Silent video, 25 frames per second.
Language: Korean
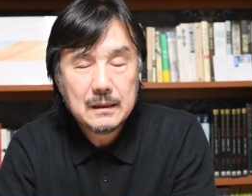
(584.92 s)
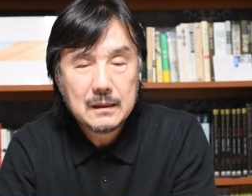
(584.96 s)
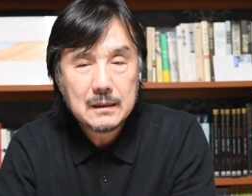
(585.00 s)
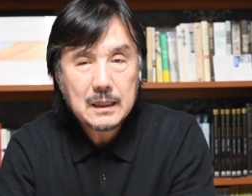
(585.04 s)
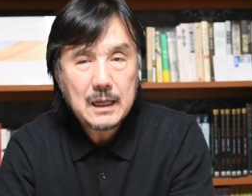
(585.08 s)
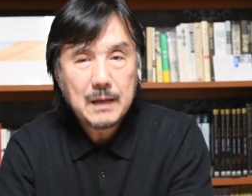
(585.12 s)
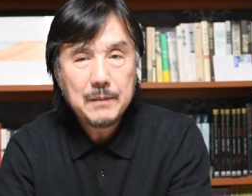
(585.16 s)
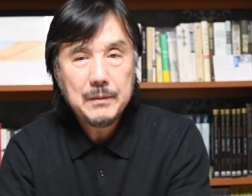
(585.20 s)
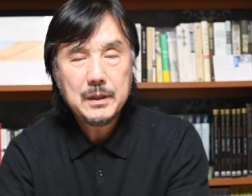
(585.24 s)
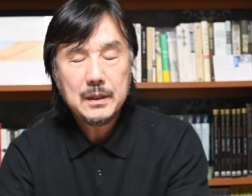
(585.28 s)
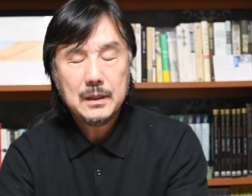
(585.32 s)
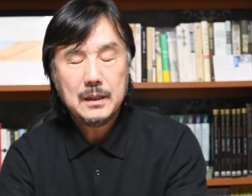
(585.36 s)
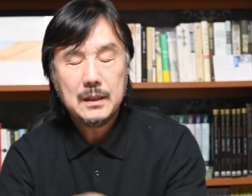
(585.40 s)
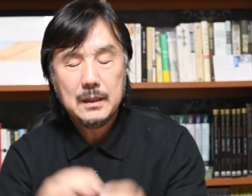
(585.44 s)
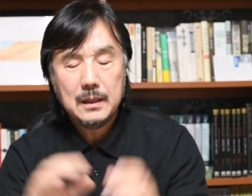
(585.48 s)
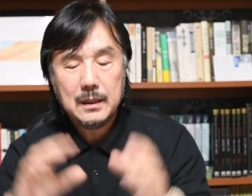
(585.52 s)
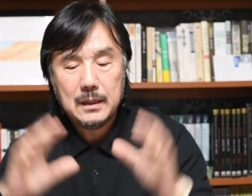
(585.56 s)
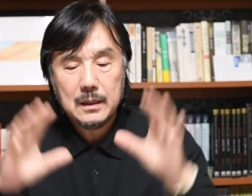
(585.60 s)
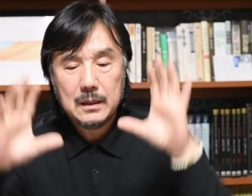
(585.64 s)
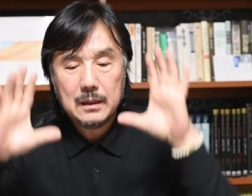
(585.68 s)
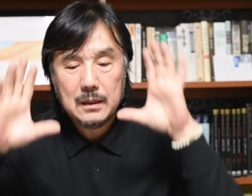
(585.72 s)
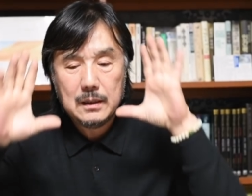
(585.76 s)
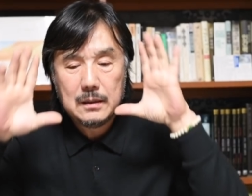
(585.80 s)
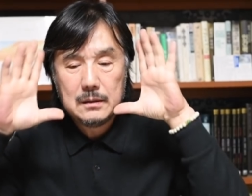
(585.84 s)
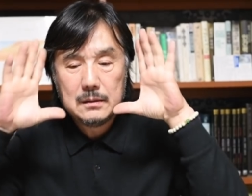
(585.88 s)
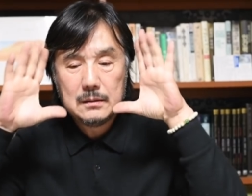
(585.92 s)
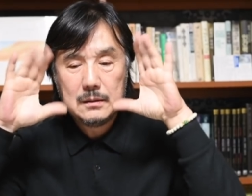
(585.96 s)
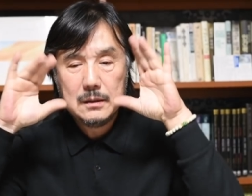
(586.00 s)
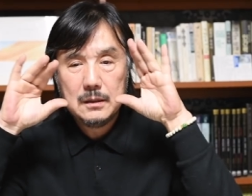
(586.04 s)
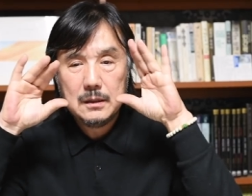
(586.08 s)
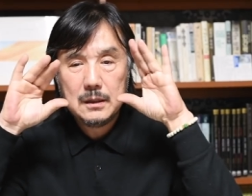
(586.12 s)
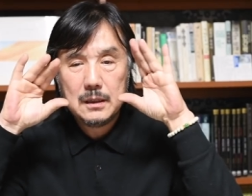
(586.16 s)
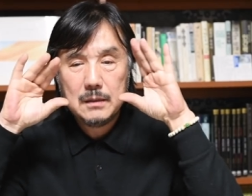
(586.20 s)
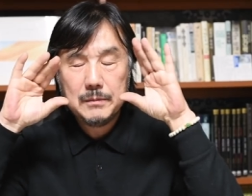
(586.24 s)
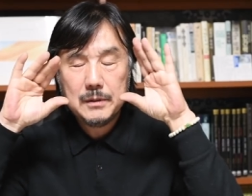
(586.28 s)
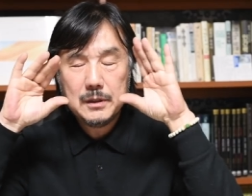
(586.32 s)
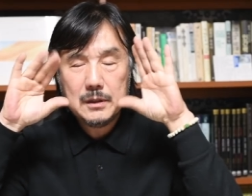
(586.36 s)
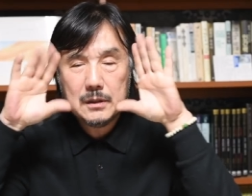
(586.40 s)
카메라를
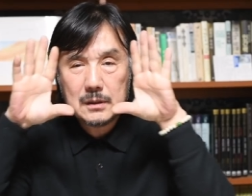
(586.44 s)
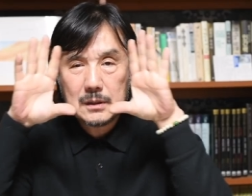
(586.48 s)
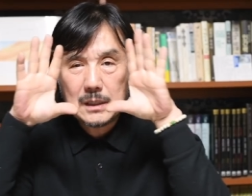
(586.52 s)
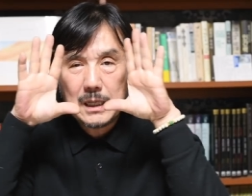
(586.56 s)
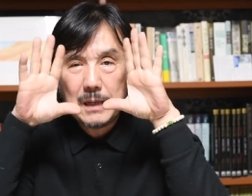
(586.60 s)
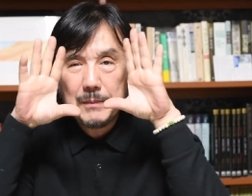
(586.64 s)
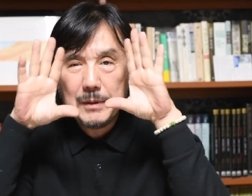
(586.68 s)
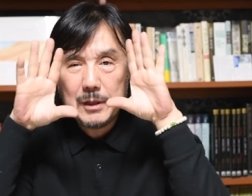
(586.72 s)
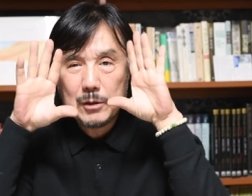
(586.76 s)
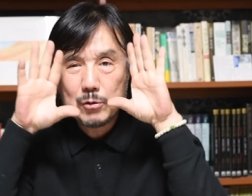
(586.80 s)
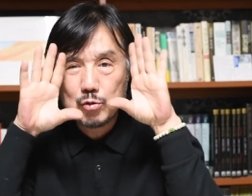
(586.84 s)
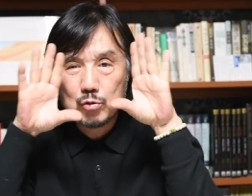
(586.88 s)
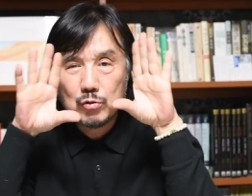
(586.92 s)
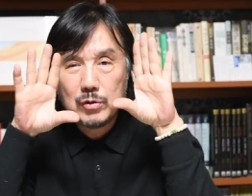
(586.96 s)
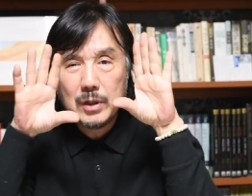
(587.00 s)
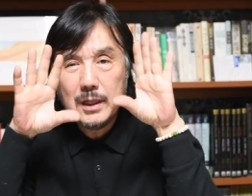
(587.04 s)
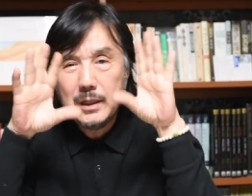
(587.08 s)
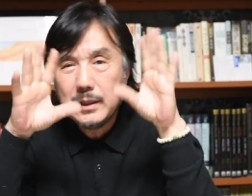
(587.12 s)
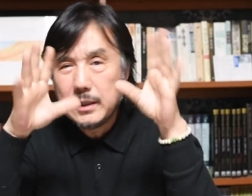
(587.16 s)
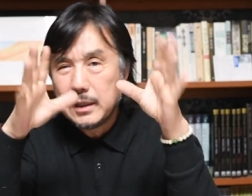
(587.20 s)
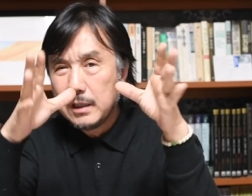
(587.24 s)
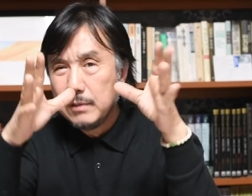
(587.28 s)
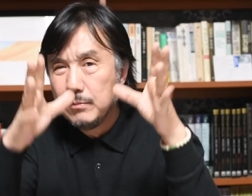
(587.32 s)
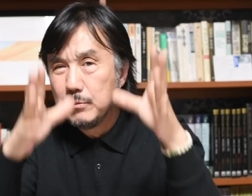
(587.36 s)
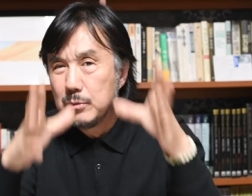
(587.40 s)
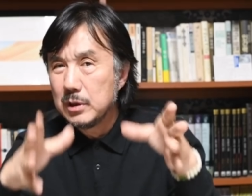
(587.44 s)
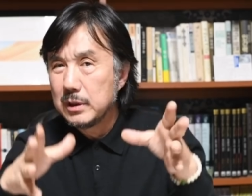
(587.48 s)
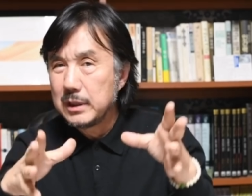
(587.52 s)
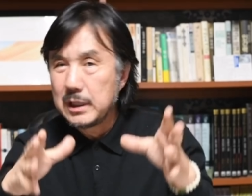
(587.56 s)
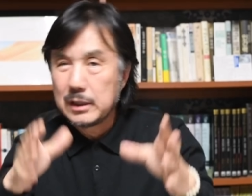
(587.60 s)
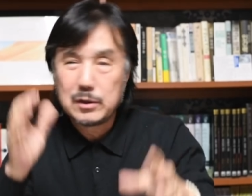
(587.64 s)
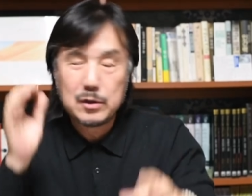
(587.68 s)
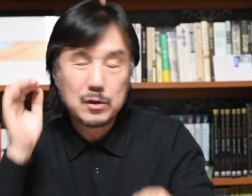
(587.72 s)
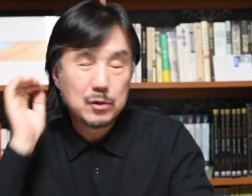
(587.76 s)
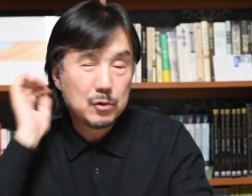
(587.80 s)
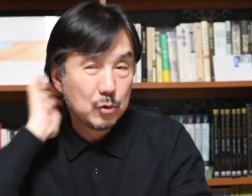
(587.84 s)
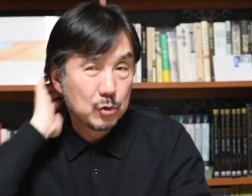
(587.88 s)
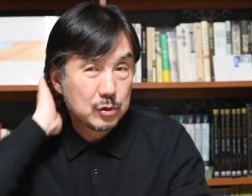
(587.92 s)
들이대면 카메라 중간에 인물을
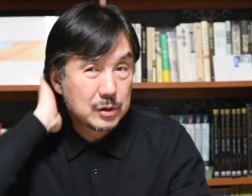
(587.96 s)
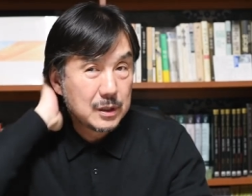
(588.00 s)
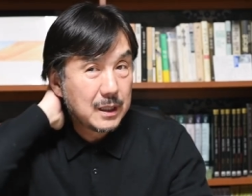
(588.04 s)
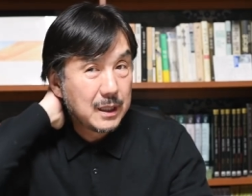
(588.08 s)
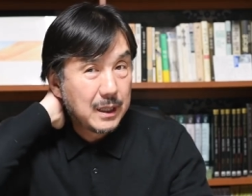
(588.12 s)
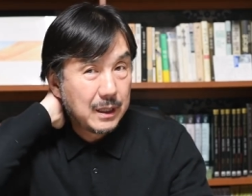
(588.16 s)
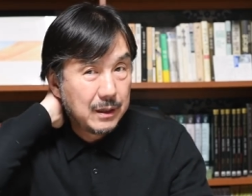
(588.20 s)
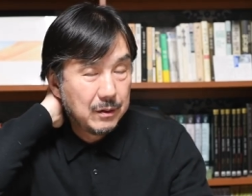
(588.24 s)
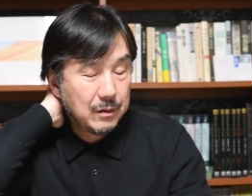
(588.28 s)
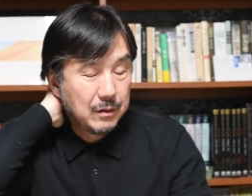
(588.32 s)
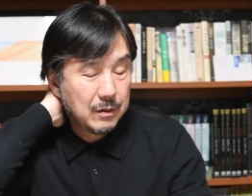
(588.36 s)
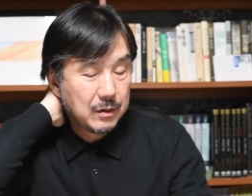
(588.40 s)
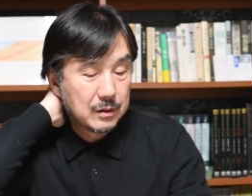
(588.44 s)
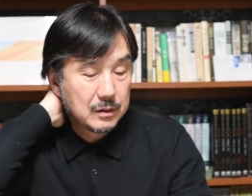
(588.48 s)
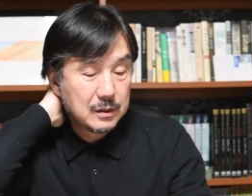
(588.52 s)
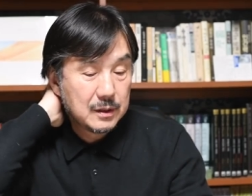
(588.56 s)
대체로 놓잖아요.